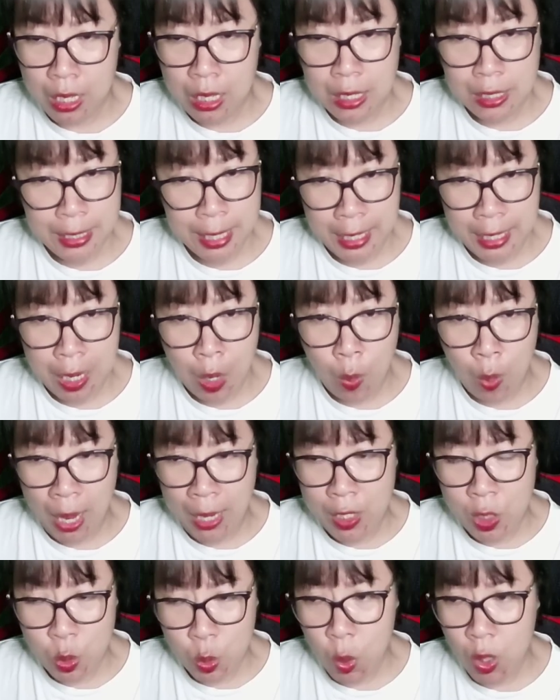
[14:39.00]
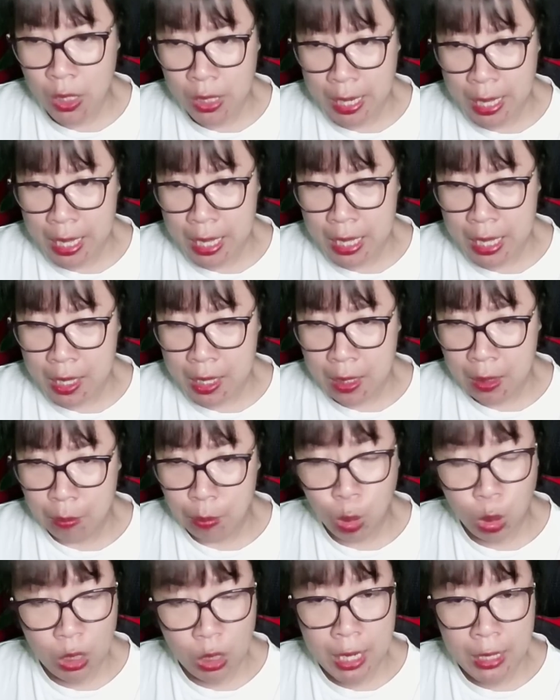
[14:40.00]
Chặt đầu hắn xuống đi.
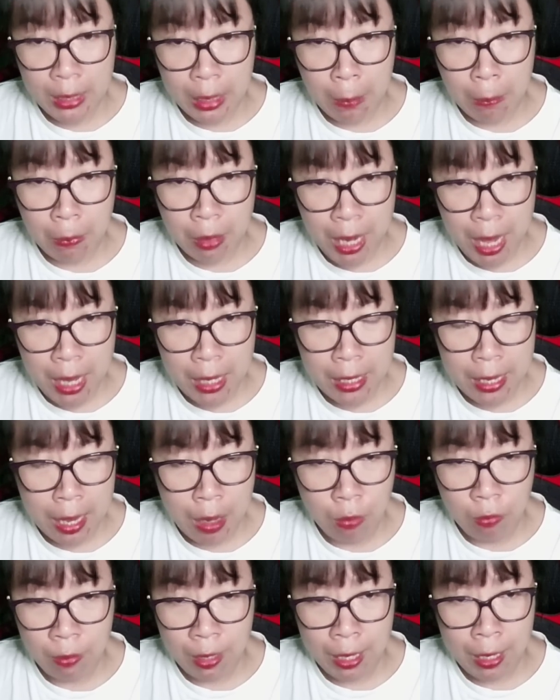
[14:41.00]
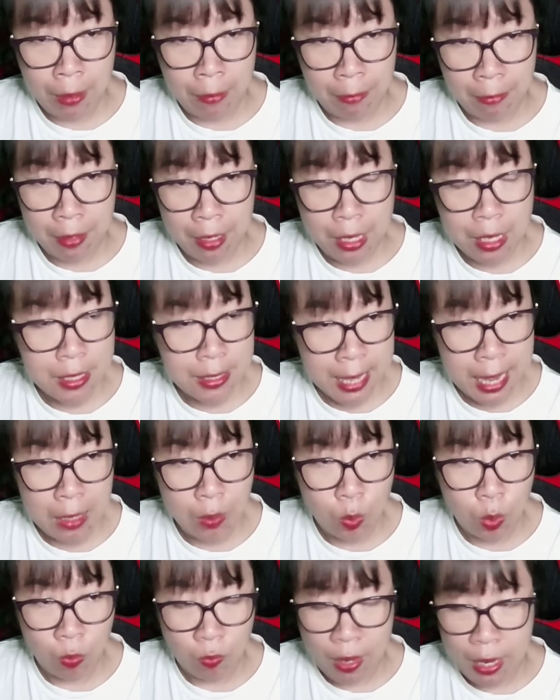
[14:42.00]
Một người gầm lên lao về phía
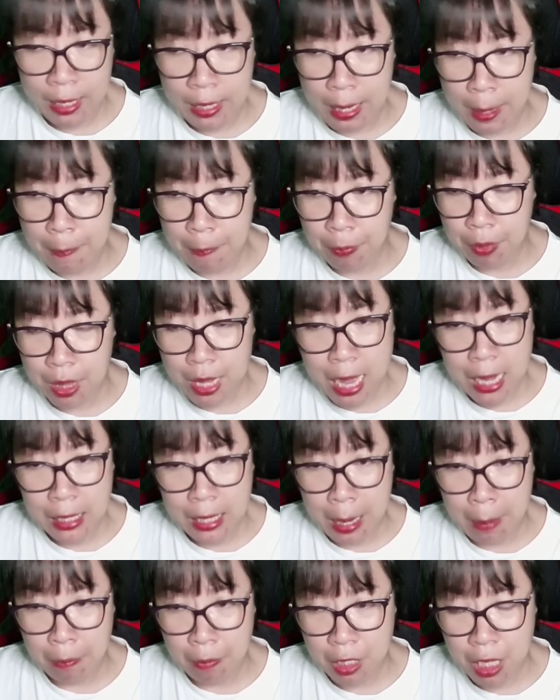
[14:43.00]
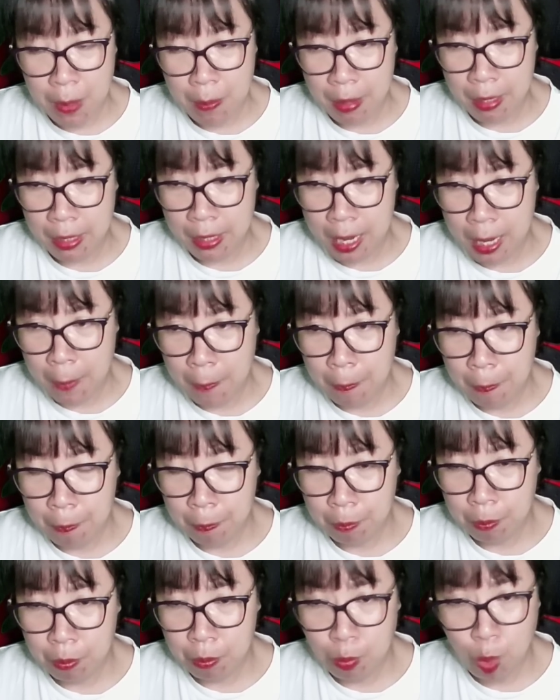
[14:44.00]
xác của Phan Lâm đang nằm trên mặt đất.
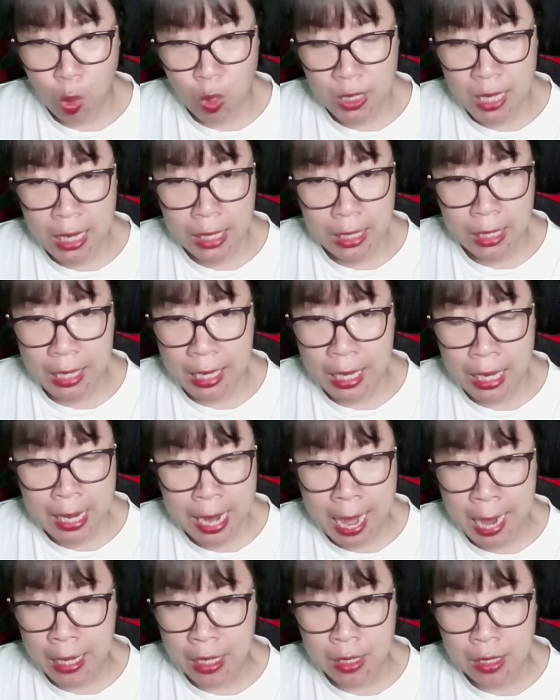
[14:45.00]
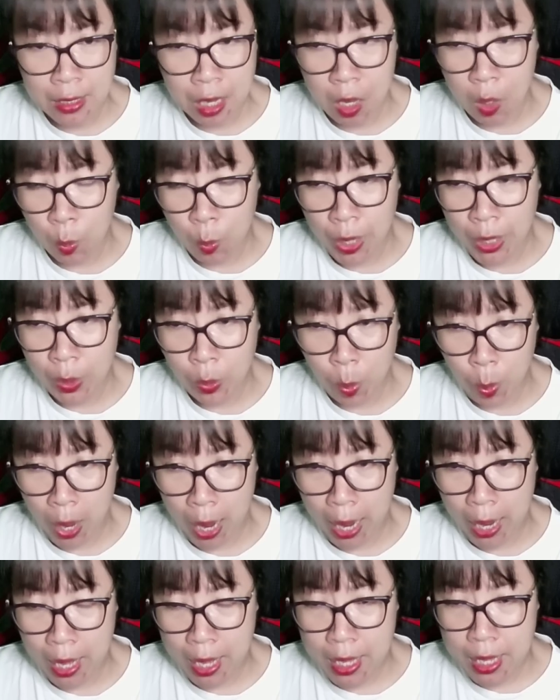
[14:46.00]
Một sát khí đáng sợ quét
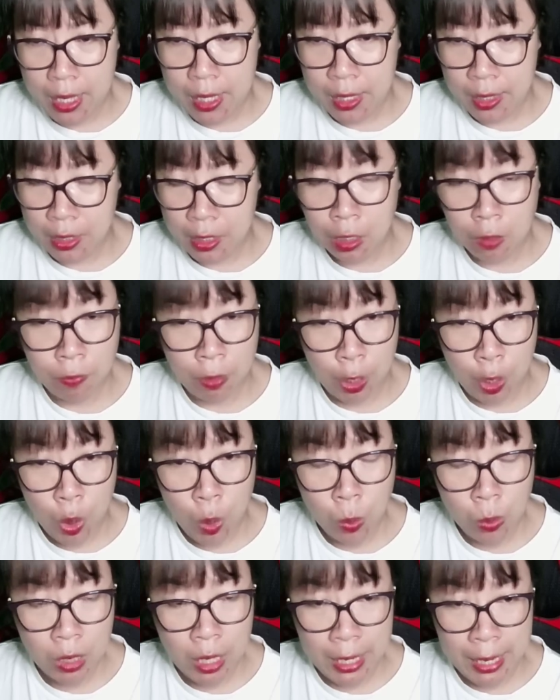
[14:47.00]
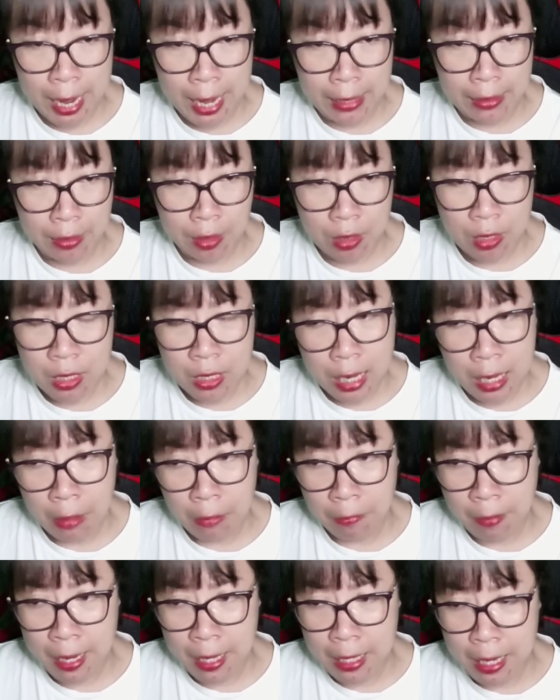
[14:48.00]
qua. Nhưng vào lúc người này tới
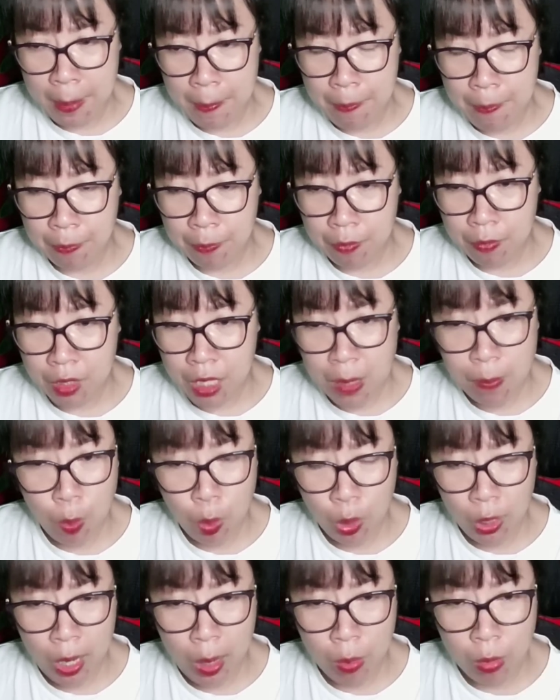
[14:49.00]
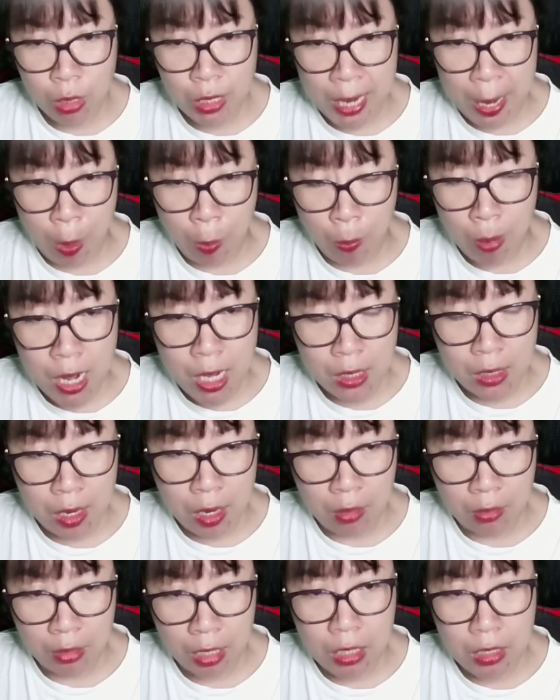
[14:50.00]
gần Văn Lâm, thì một long trào bất
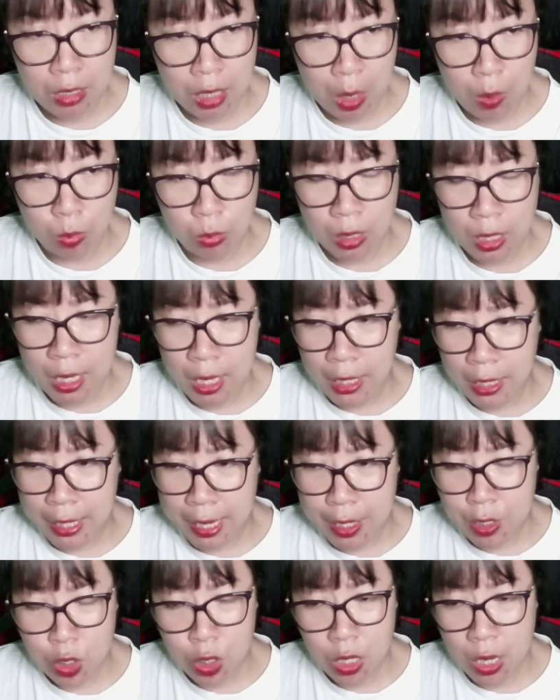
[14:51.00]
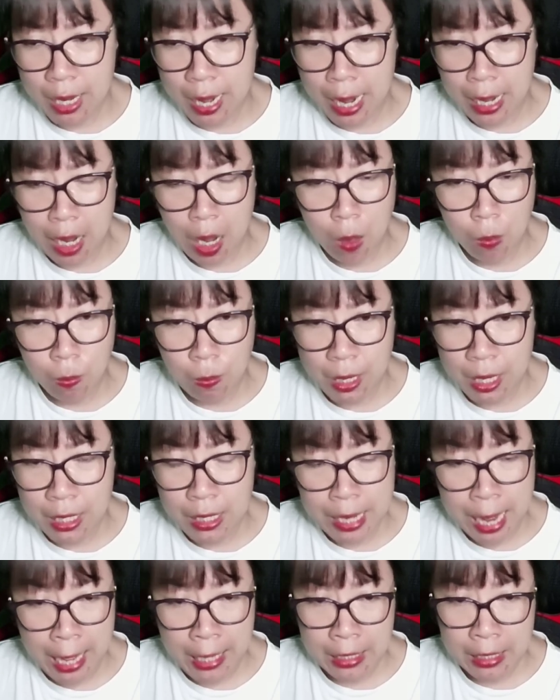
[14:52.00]
ngờ tấn công, khiến cho người đàn ông
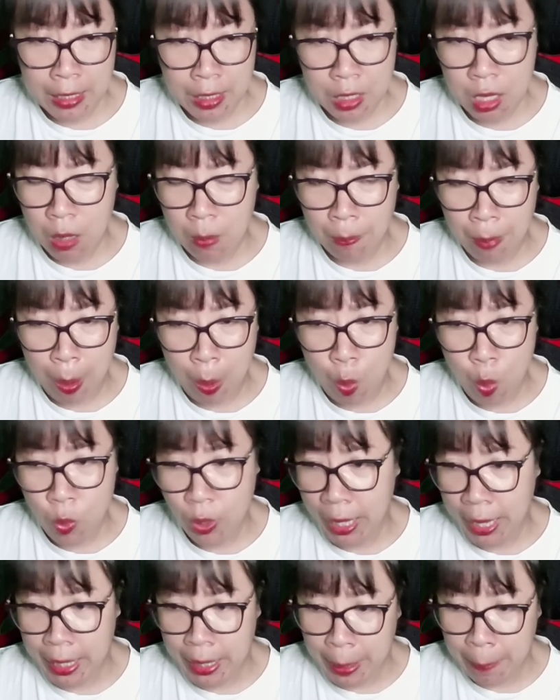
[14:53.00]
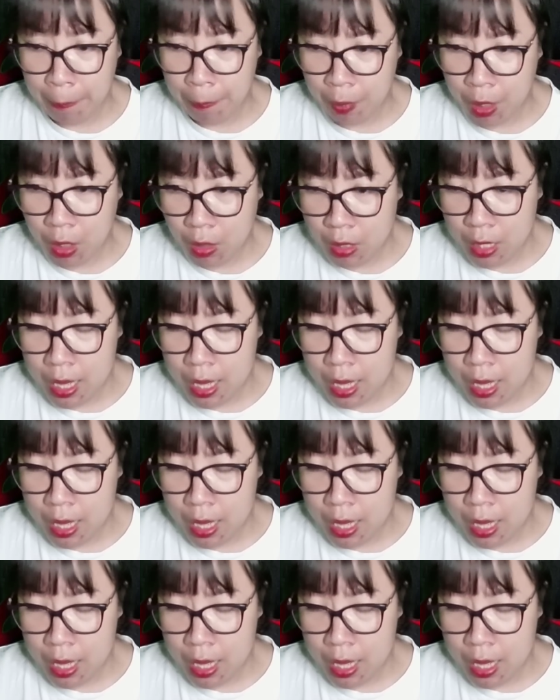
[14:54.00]
biến thành dương máu ngay lập tức.